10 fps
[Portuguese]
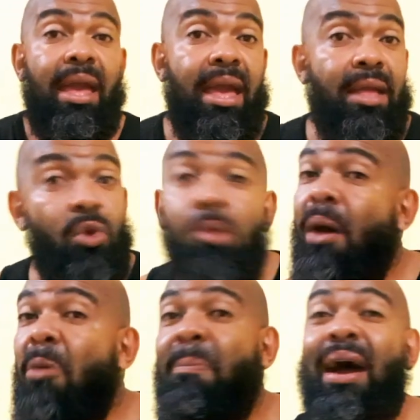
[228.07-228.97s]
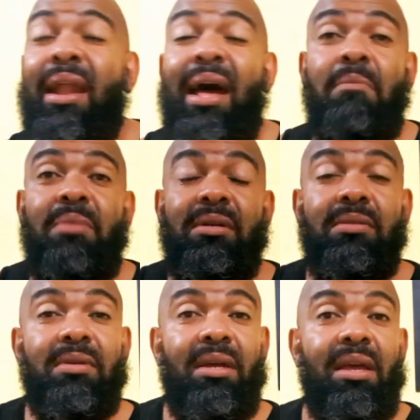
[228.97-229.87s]
é normal parar, mano.
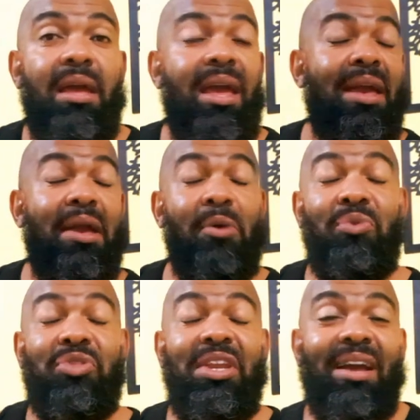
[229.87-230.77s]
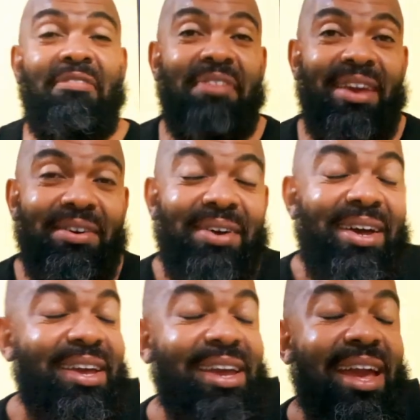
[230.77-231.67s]
É, o trinca-ferro
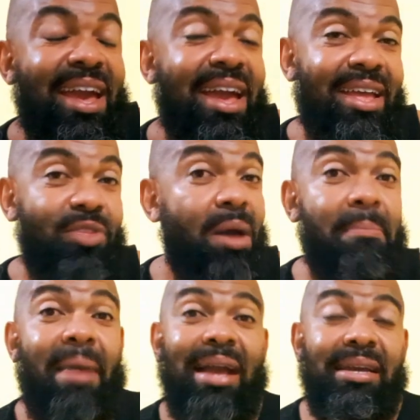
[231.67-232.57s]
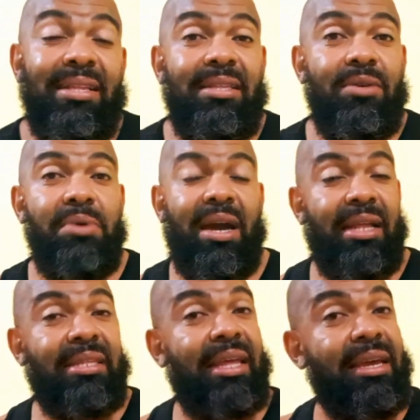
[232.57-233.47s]
é, não é máquina, não,
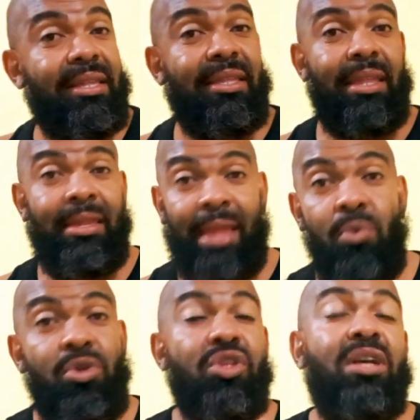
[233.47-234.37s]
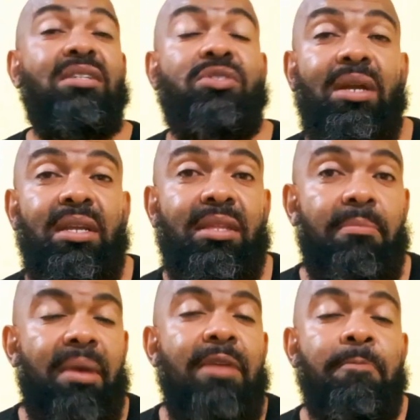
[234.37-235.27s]
cara. Tem que tem um descanso ali
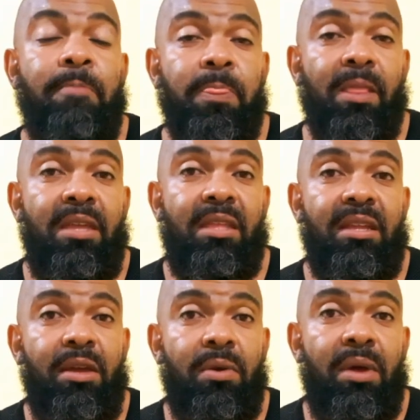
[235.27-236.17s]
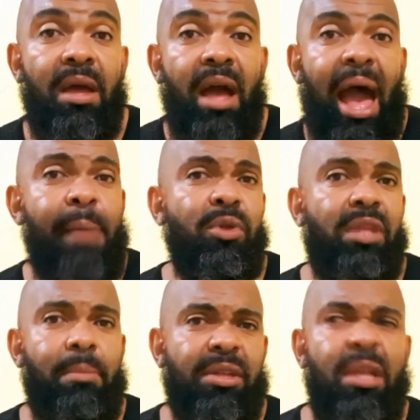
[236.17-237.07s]
também, entendeu? Ah,
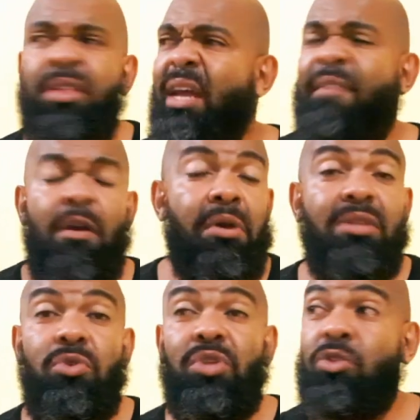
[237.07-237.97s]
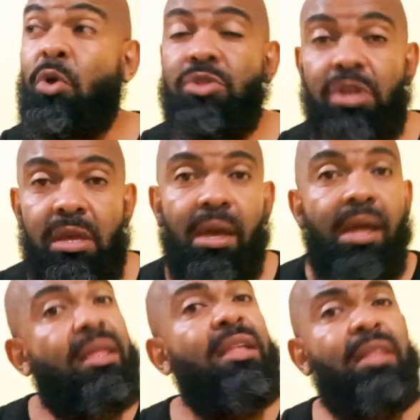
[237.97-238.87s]
montanha, mas tem trinca-ferro que canta o dia todinho.
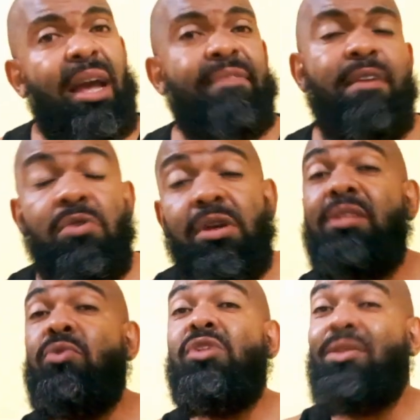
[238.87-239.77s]
Tem trinca-ferro que canta o dia